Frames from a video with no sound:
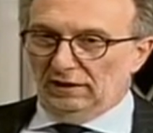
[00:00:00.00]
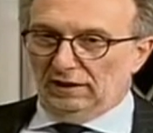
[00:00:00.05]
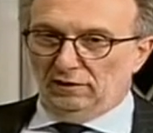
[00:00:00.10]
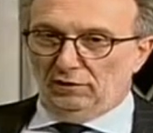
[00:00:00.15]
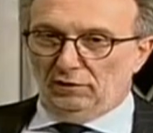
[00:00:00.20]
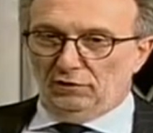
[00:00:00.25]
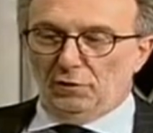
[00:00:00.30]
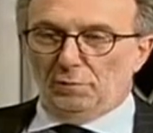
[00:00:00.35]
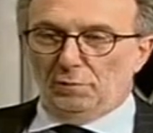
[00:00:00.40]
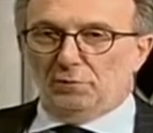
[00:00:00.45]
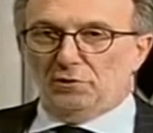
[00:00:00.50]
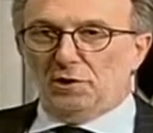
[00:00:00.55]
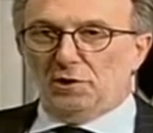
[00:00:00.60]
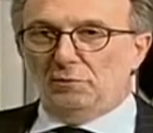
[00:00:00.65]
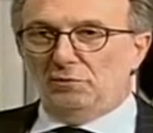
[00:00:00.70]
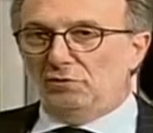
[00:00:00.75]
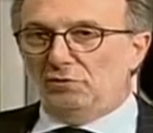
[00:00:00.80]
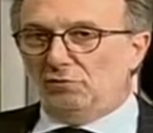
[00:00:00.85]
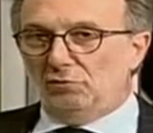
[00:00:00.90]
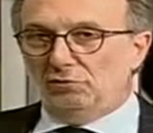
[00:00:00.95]
Allora, noi
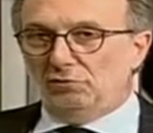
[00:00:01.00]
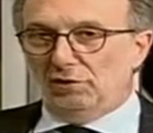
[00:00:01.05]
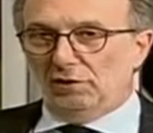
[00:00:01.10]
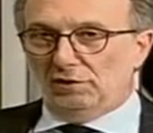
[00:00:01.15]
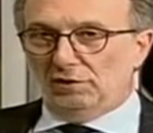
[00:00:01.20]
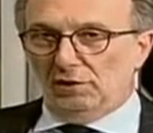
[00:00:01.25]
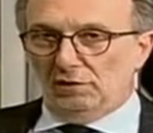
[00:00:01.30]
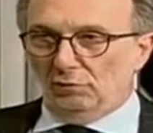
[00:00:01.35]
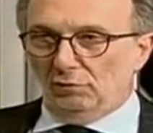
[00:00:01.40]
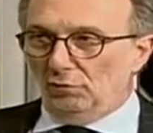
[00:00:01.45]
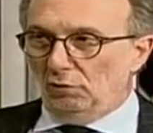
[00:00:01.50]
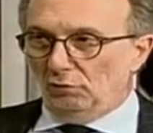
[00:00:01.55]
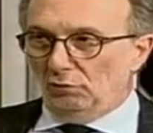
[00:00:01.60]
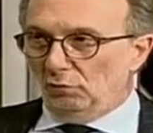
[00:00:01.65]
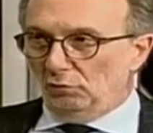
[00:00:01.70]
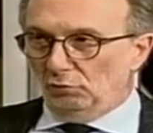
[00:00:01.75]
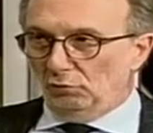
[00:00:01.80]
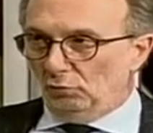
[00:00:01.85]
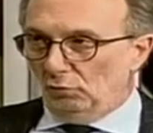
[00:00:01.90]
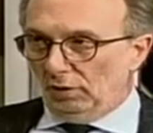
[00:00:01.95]
possiamo discutere
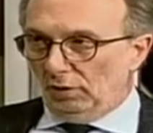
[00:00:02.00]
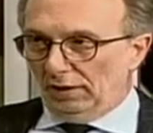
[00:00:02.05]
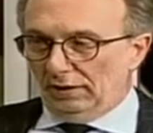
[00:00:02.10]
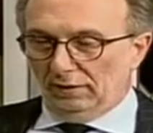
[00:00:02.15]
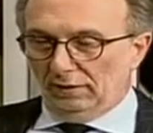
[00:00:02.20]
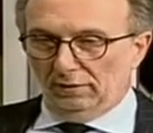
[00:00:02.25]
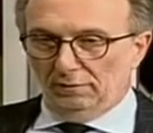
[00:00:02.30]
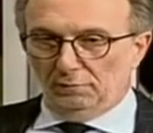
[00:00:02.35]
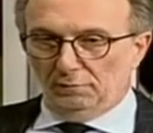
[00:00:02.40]
dell'112, mm.